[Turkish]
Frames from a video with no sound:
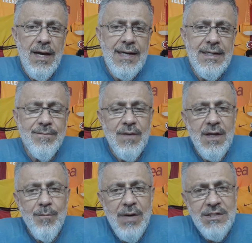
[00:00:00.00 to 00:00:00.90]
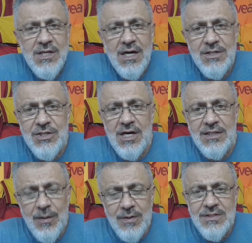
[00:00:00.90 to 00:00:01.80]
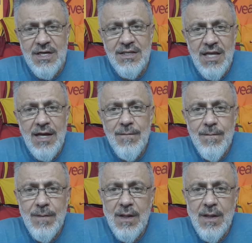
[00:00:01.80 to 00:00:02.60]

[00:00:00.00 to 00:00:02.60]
hani baştan aşağı demesek de